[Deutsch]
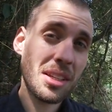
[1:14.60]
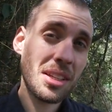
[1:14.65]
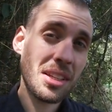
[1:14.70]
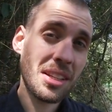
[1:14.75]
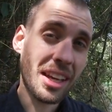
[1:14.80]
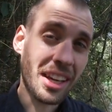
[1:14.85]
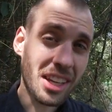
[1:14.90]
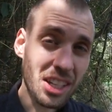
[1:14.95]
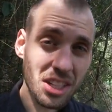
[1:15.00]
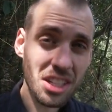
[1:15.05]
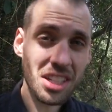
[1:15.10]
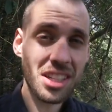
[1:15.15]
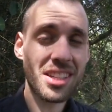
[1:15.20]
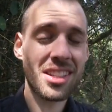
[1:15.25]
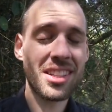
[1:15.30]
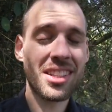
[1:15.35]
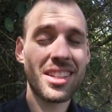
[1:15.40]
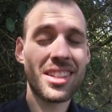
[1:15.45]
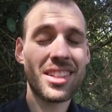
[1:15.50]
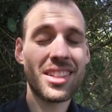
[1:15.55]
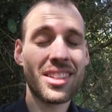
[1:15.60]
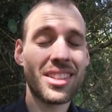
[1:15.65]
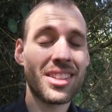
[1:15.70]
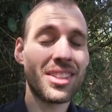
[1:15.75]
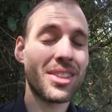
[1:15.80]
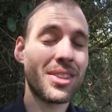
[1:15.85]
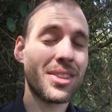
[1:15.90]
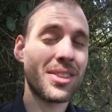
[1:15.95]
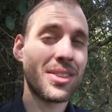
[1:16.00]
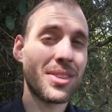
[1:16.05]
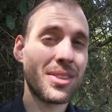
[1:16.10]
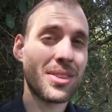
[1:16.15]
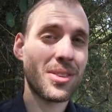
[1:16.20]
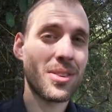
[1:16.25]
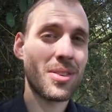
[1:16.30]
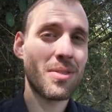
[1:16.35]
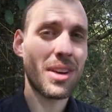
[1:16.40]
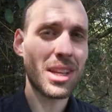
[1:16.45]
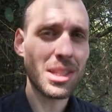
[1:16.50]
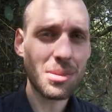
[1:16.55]
in der Geschichte
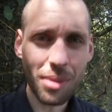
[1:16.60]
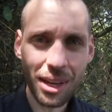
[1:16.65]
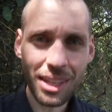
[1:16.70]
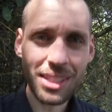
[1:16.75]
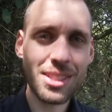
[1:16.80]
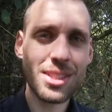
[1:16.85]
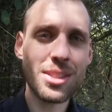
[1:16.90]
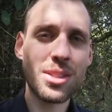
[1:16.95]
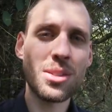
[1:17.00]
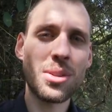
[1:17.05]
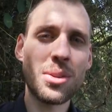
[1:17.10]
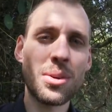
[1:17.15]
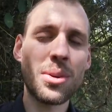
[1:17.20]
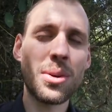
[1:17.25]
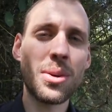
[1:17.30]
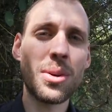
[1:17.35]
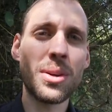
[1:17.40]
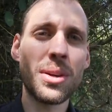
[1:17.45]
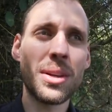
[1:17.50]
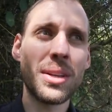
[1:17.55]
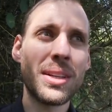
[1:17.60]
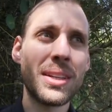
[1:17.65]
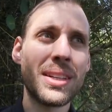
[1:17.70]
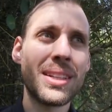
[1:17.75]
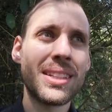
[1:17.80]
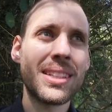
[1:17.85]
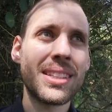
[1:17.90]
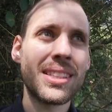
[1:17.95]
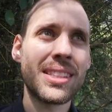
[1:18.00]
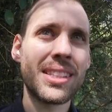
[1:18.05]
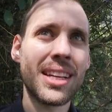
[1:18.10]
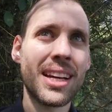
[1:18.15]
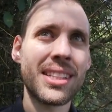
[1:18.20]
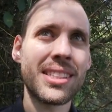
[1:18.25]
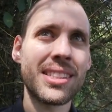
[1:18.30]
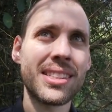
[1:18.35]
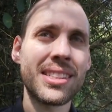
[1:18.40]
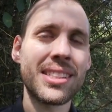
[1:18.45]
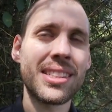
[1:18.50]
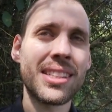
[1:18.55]
war es meistens so,
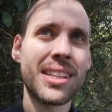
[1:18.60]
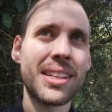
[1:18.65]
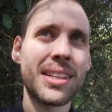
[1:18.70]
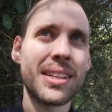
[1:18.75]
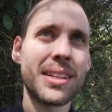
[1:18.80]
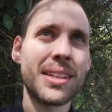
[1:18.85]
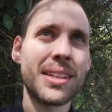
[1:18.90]
dass